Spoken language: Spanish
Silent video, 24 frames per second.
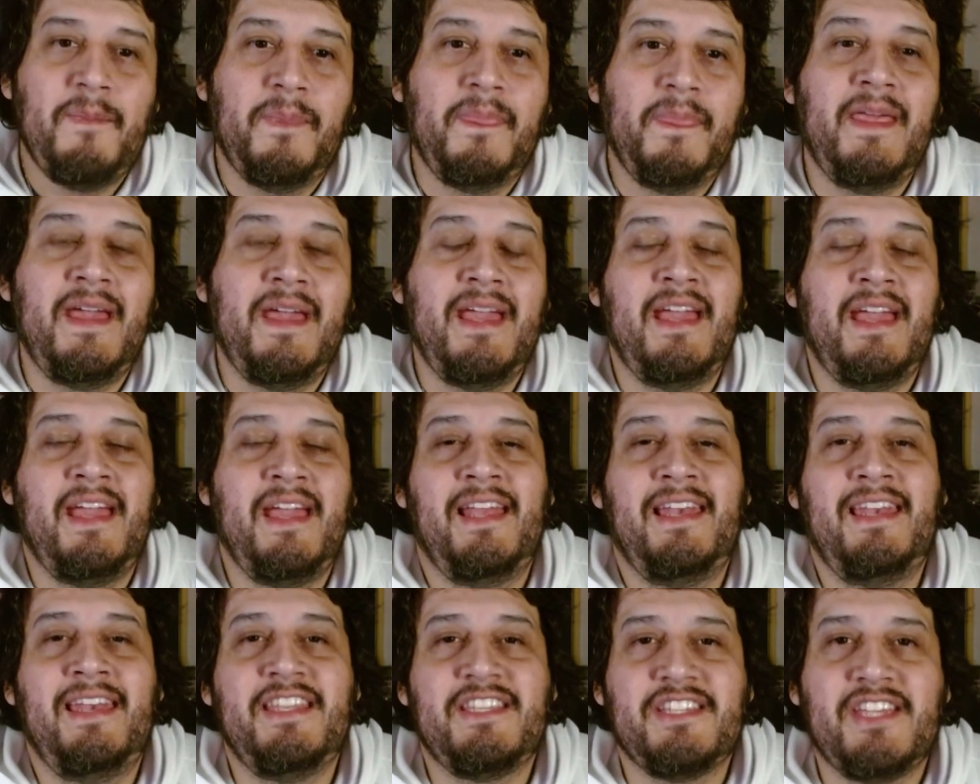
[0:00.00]
de
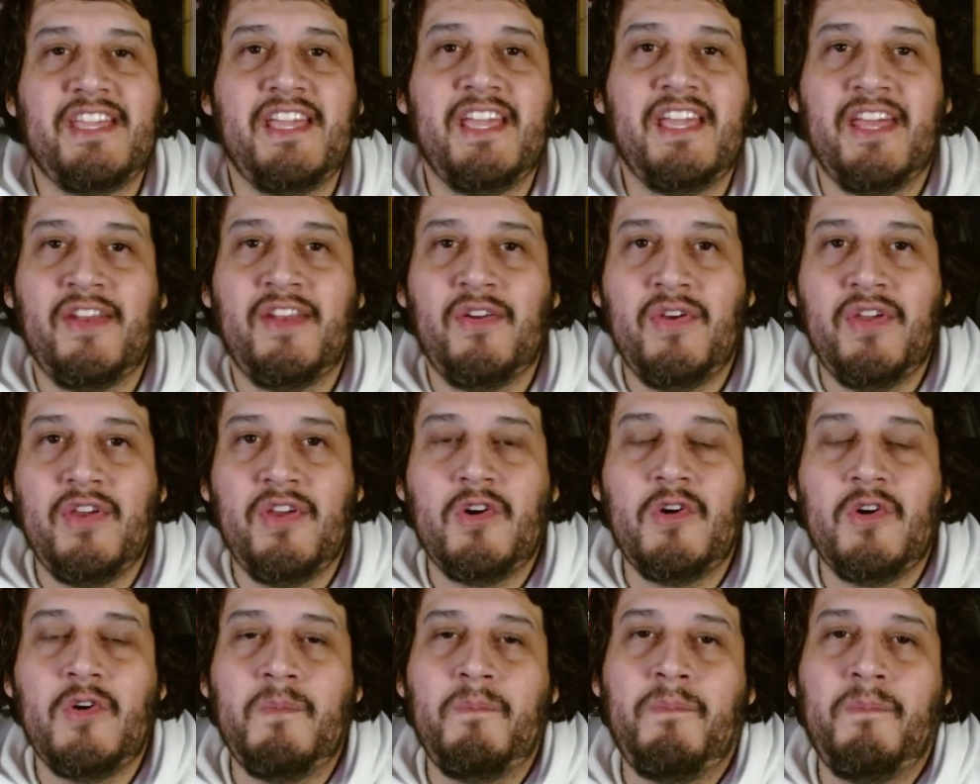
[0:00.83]
Lich King
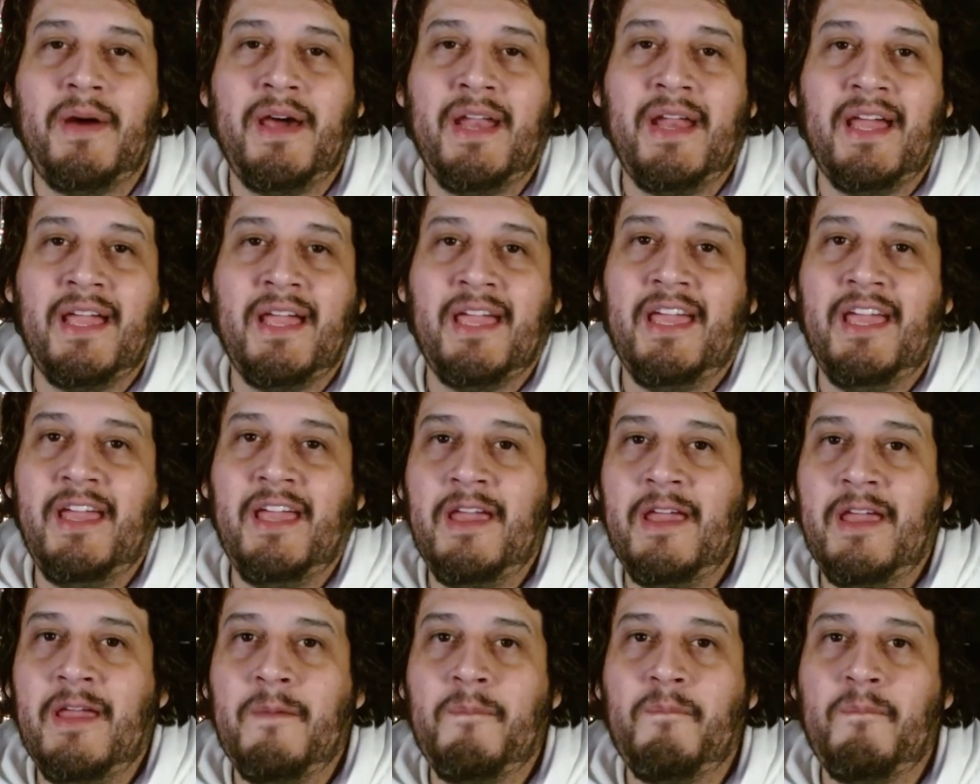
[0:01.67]
heroico para
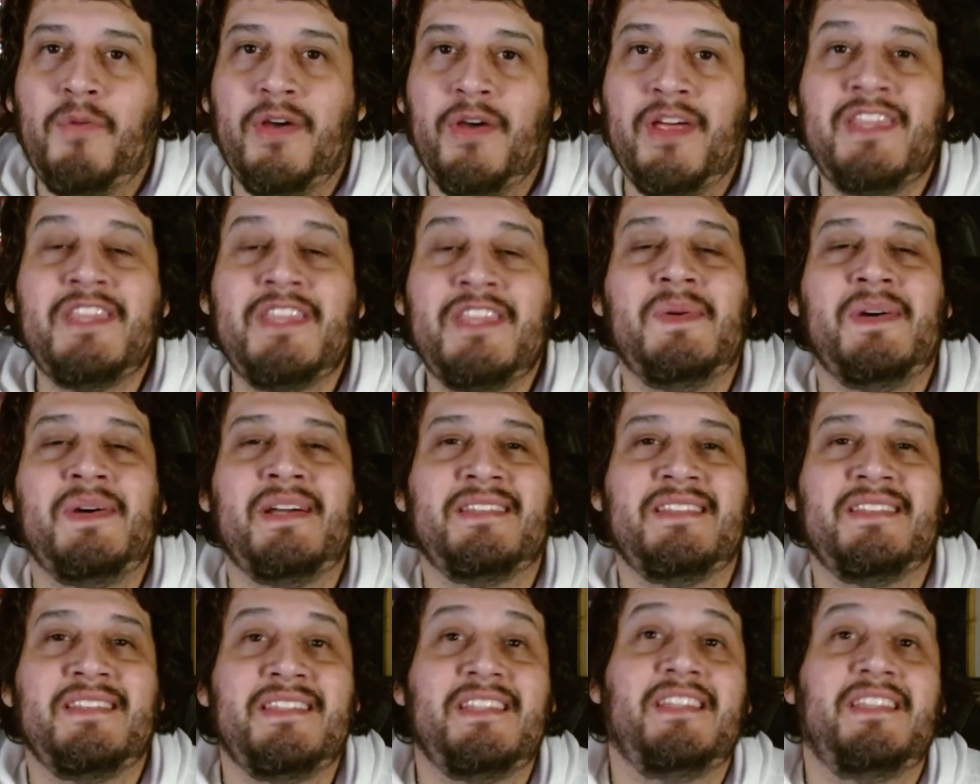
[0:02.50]
que puedan
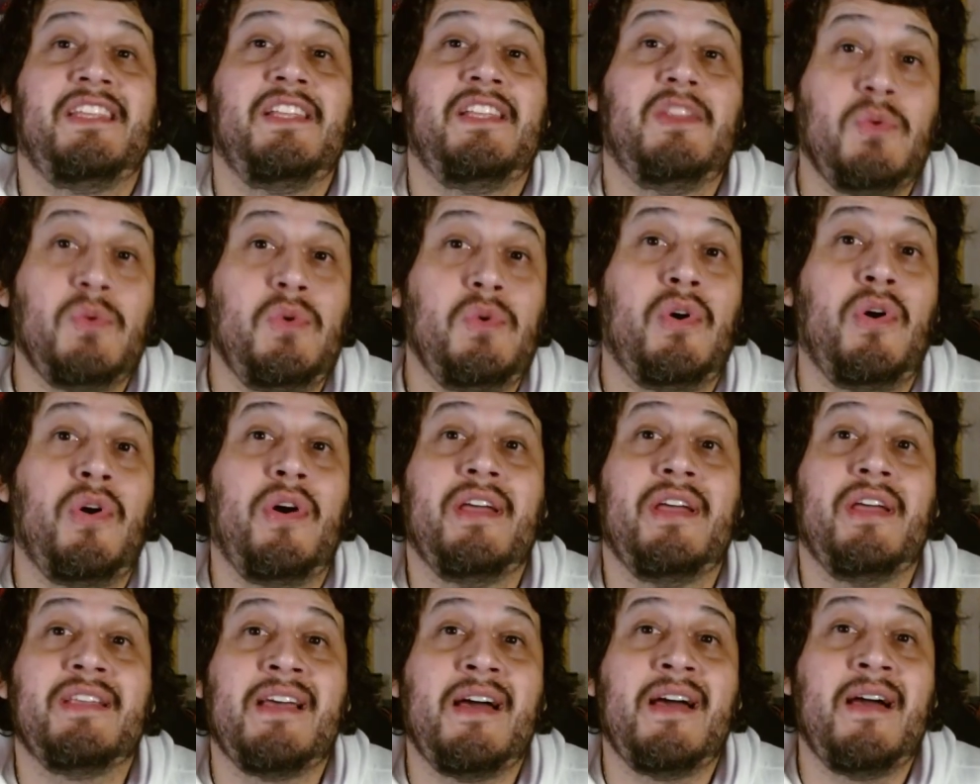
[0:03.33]
llevarse ese título,
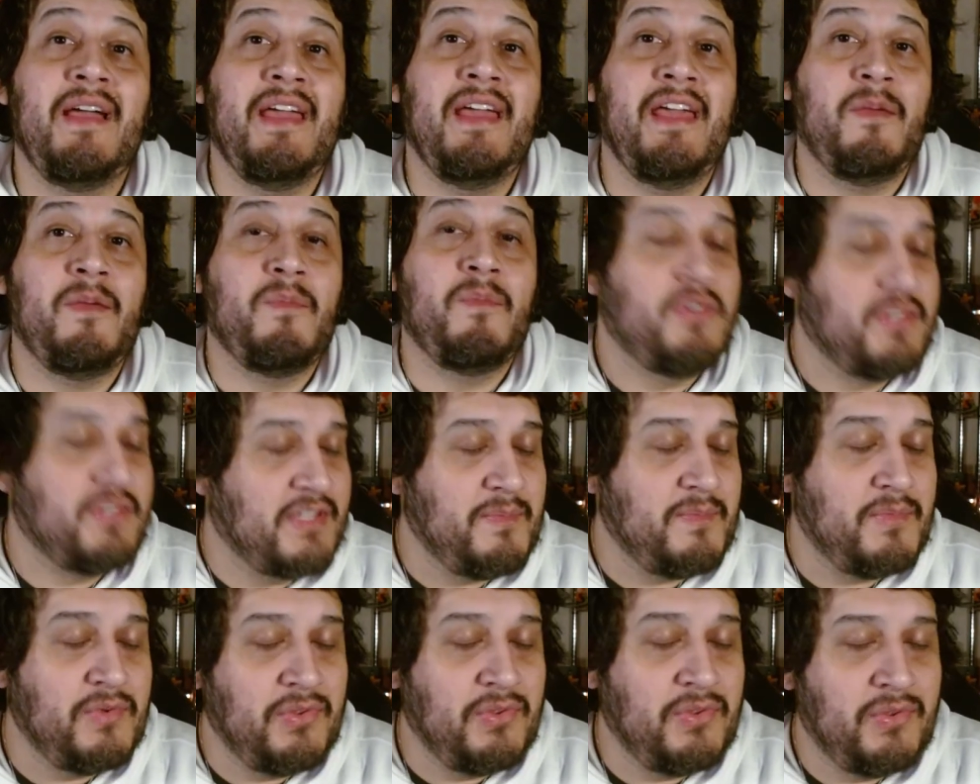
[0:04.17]
esa hermosa
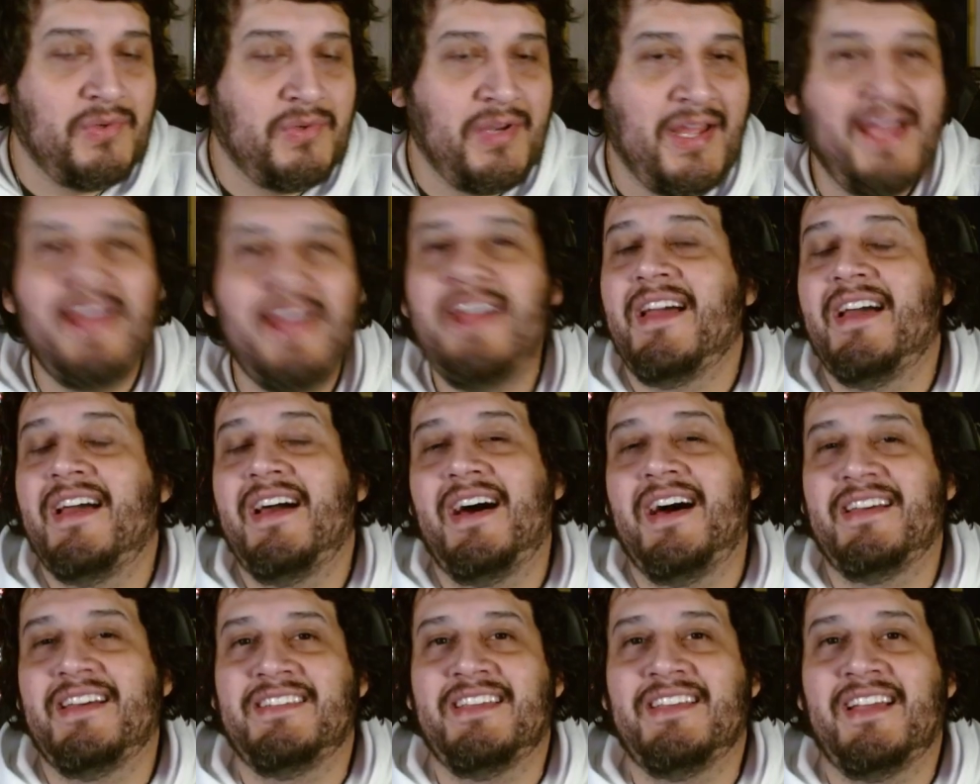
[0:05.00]
montura
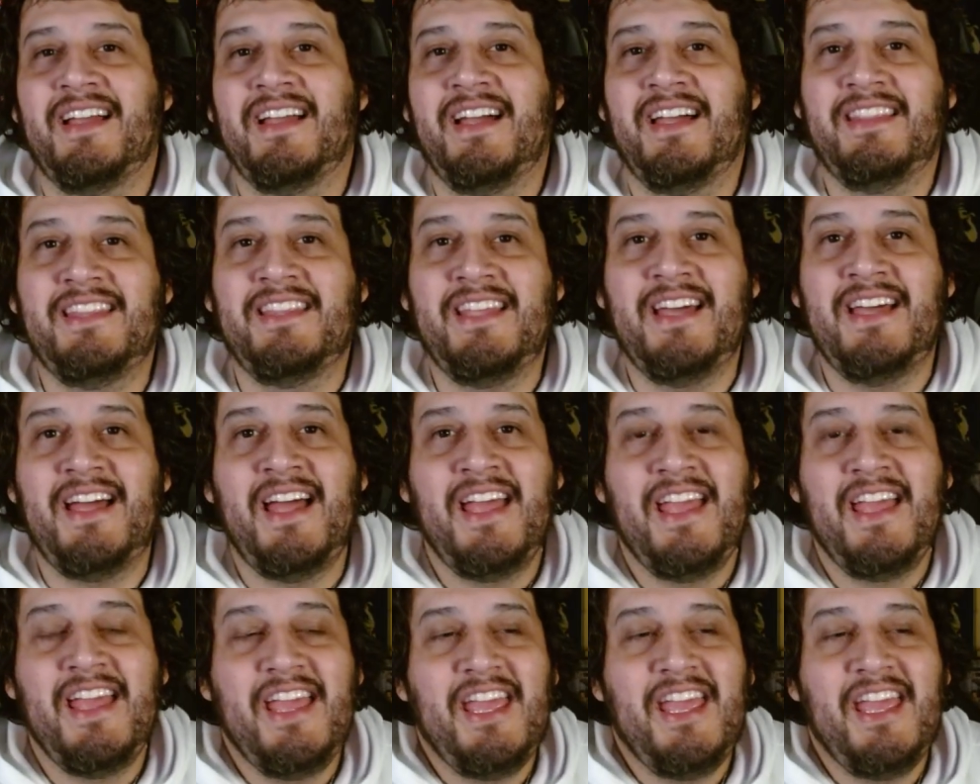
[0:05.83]
hacia Kata.